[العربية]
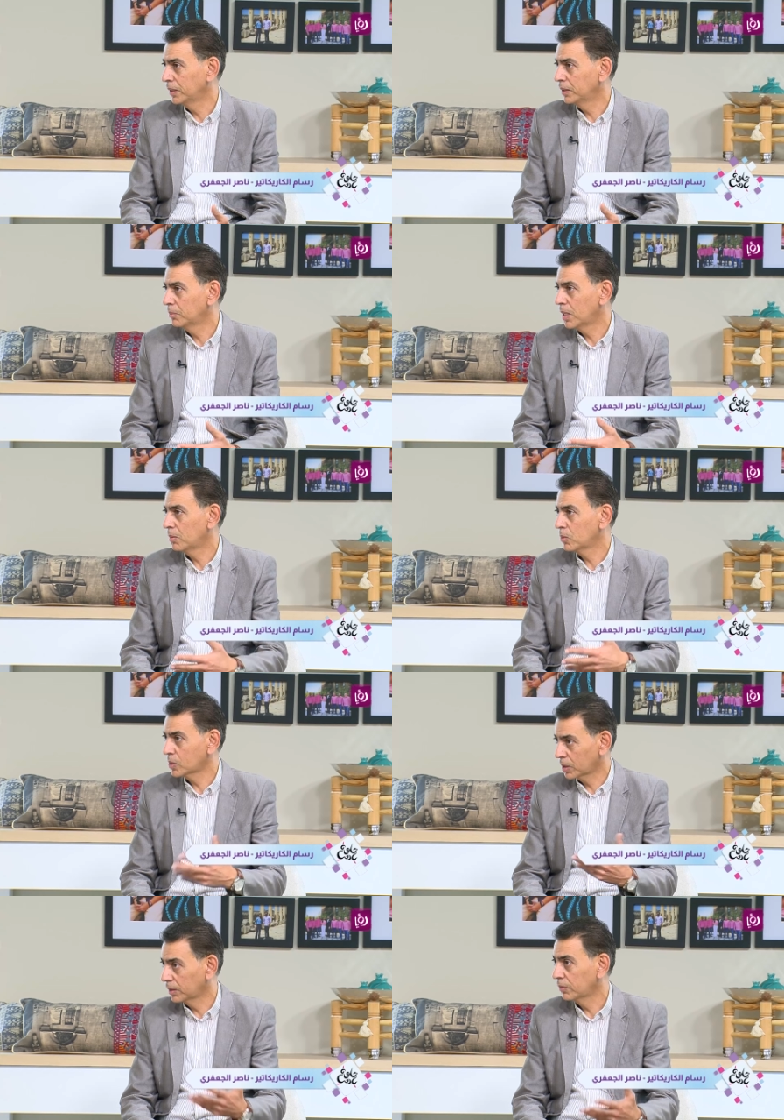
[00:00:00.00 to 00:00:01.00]
اهتمام
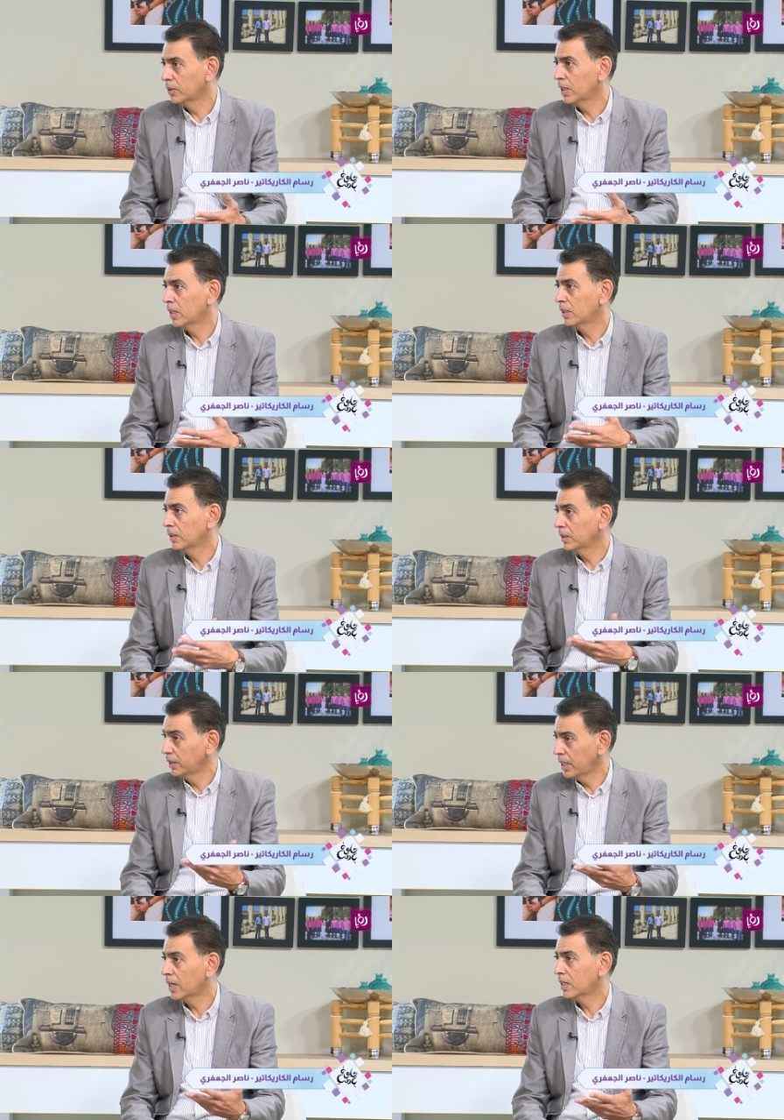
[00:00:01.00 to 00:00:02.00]
اسرتي فيها
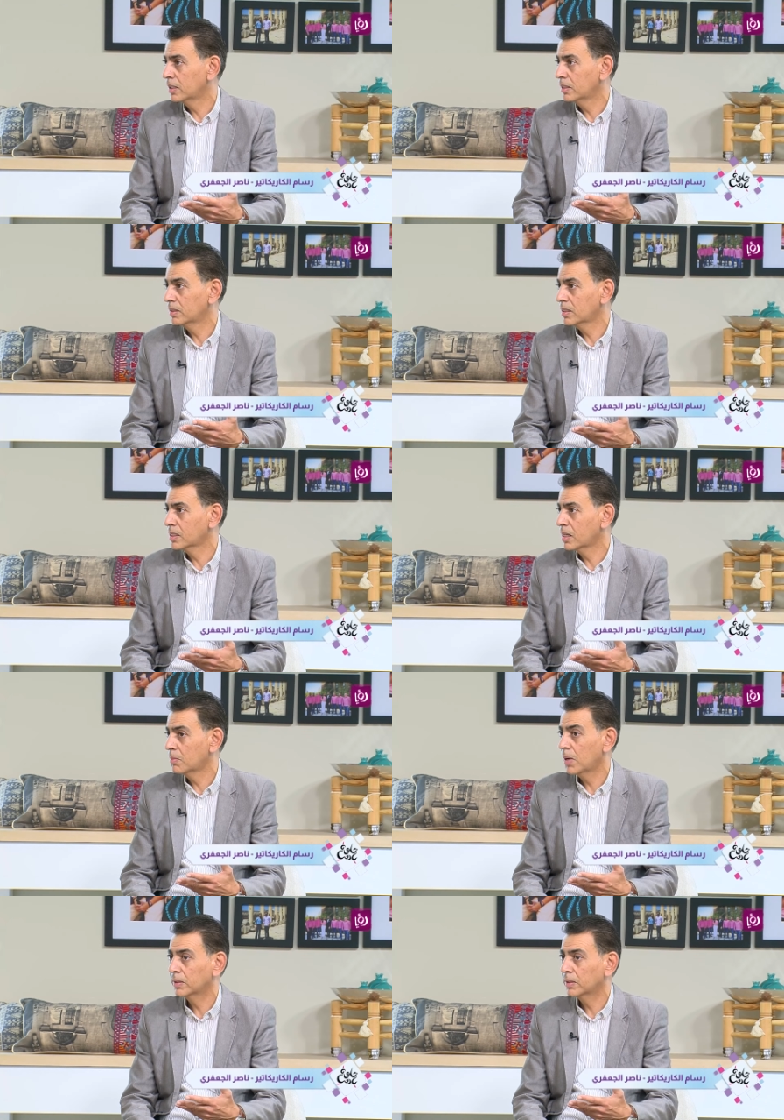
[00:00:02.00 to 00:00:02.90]
الي اخ رسام